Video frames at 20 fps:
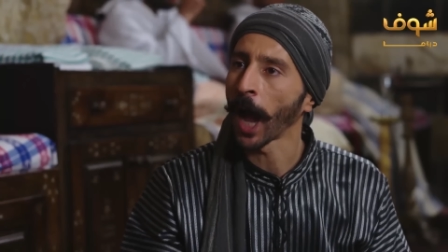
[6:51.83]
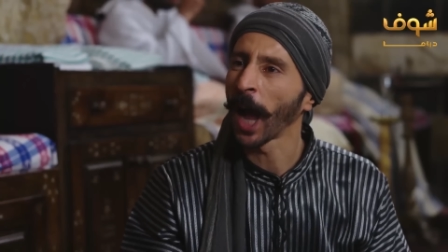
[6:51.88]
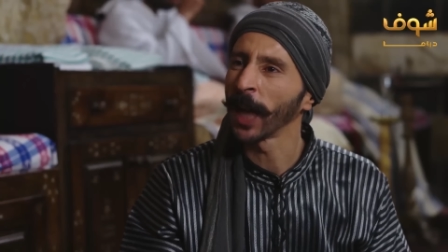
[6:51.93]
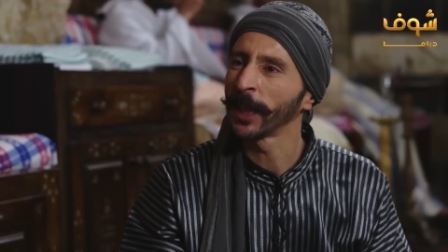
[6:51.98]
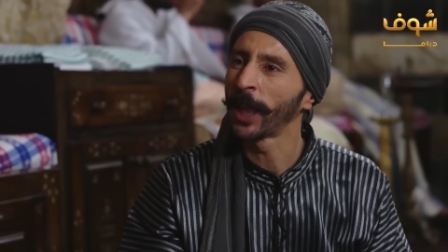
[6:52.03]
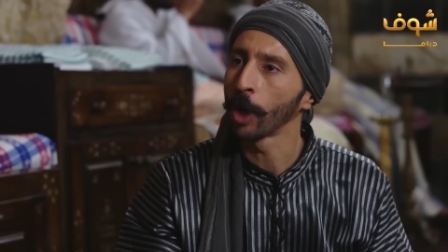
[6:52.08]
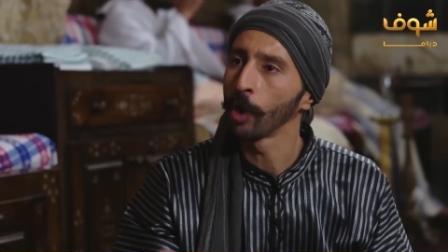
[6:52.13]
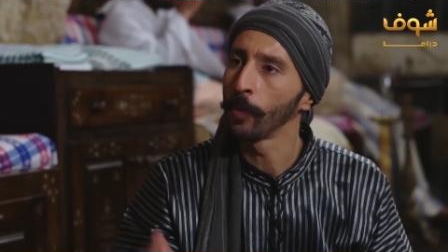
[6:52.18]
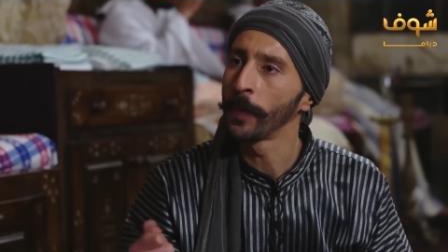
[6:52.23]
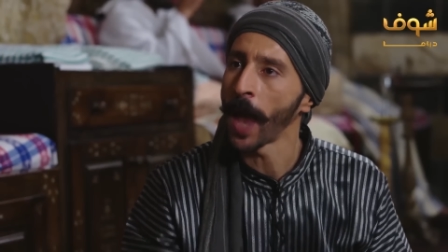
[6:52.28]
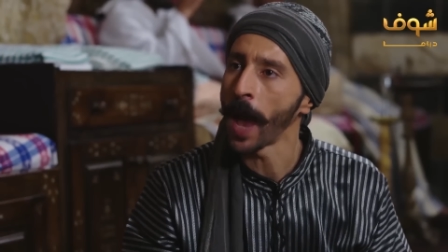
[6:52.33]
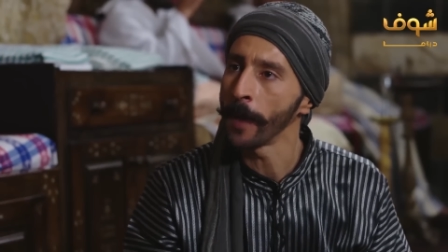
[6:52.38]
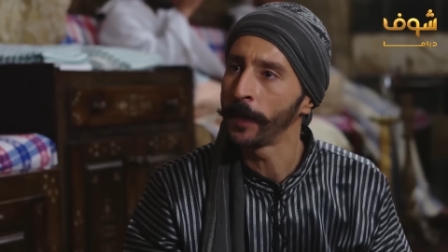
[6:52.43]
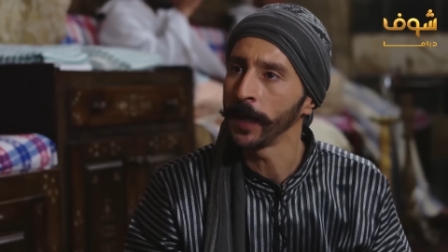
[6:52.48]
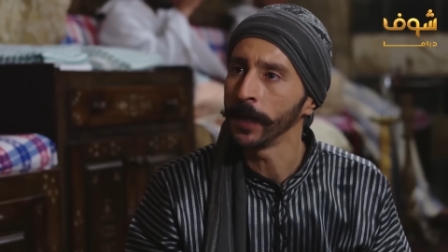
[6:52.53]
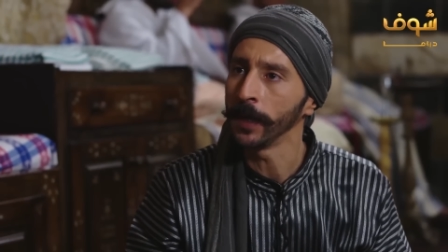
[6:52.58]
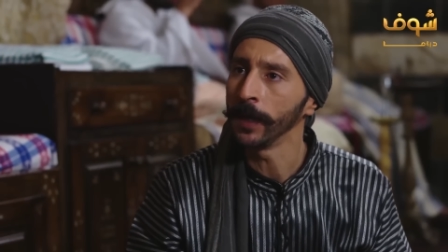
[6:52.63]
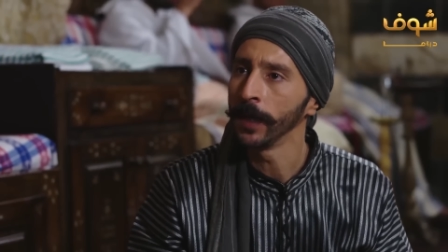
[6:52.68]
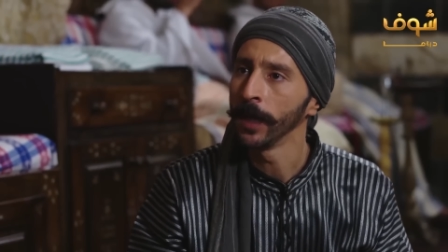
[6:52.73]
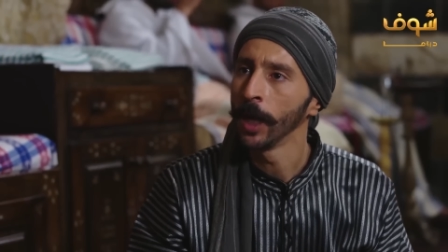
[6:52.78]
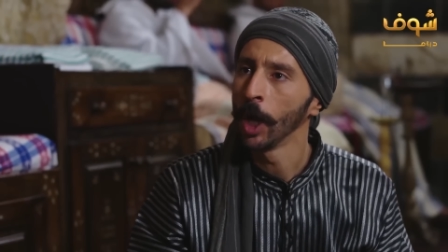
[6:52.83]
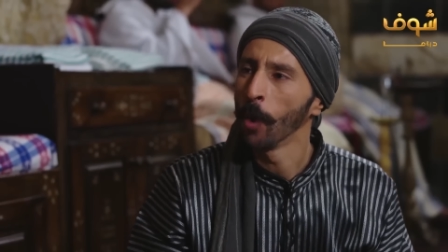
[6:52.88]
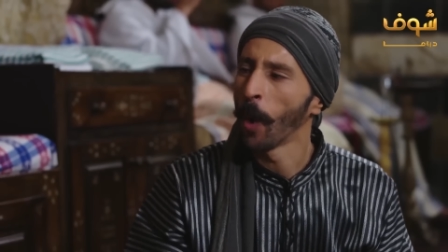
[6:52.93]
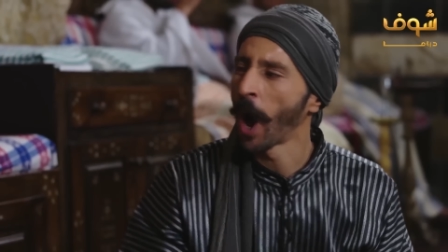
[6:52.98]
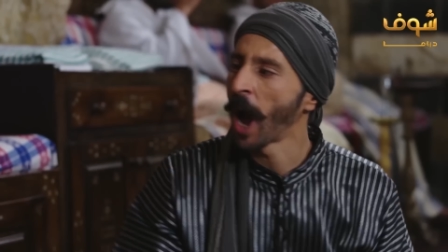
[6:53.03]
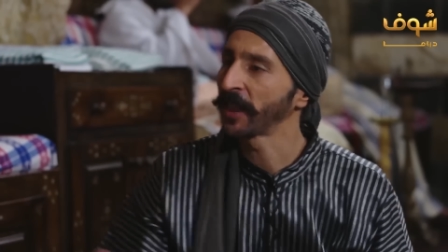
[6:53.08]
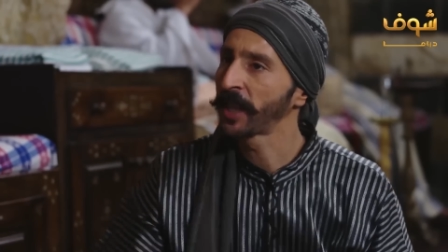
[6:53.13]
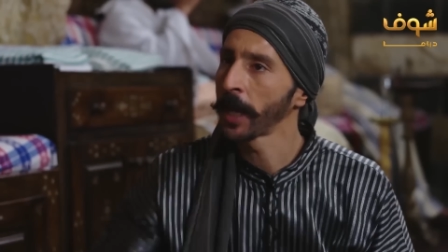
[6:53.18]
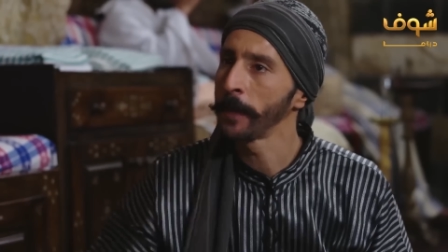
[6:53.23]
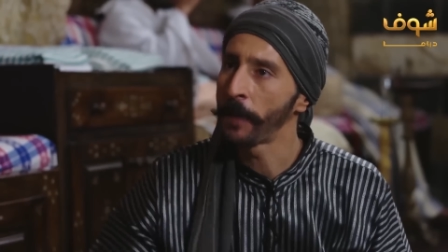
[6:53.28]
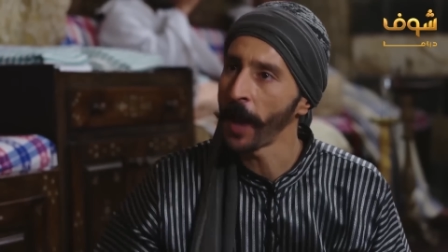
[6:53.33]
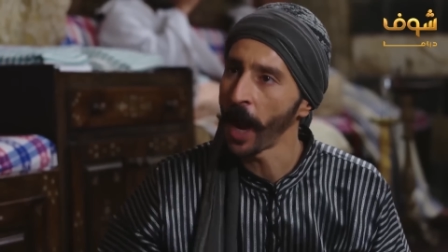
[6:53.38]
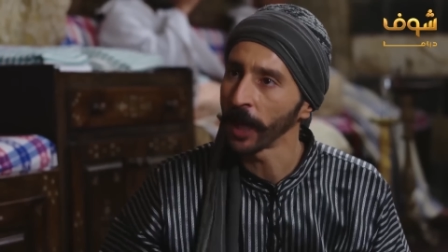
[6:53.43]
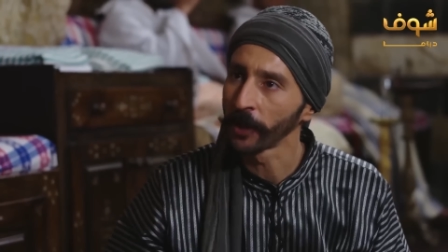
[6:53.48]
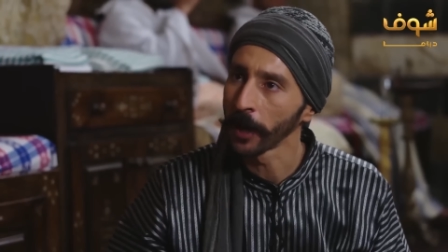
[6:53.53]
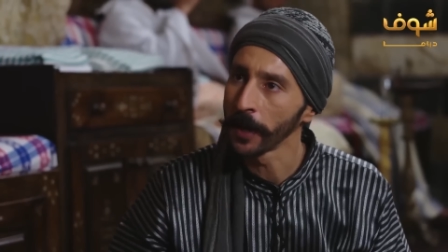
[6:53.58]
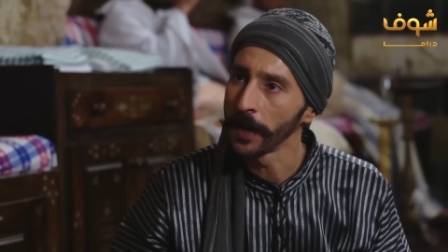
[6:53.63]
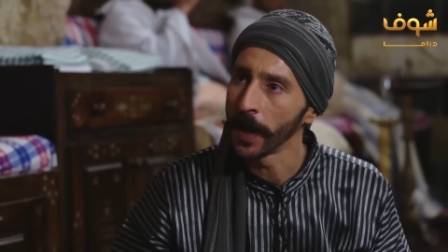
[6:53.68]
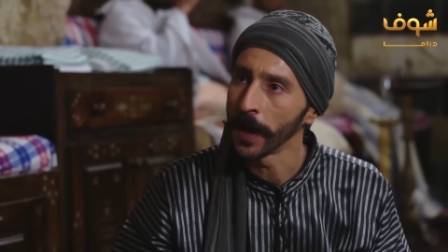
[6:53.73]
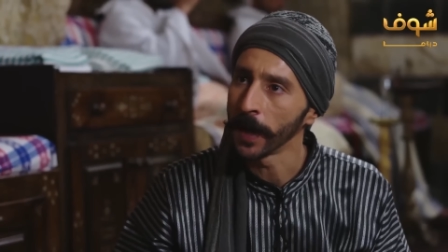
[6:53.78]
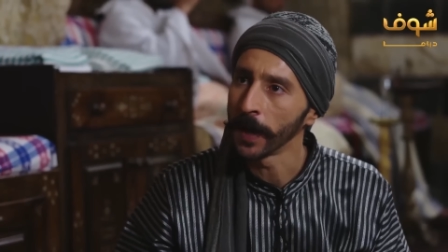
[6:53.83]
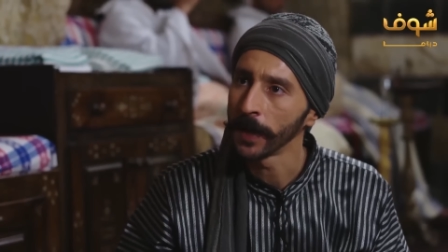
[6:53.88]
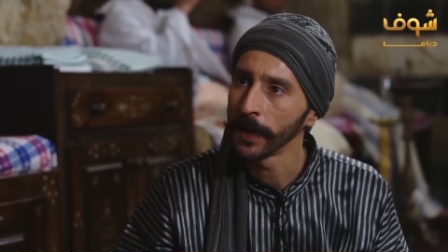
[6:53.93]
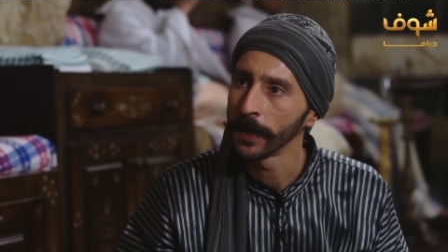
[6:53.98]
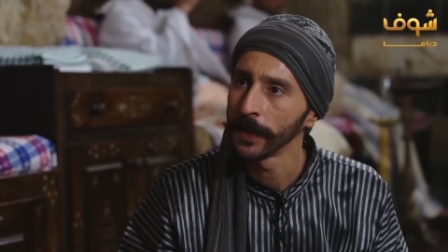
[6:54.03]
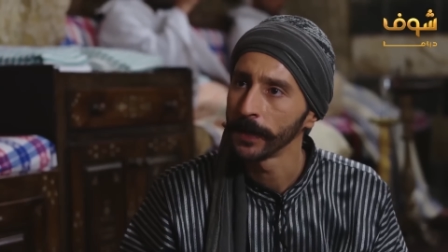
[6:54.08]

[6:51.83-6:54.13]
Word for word: غدروا بابي وقاعدين بحضننا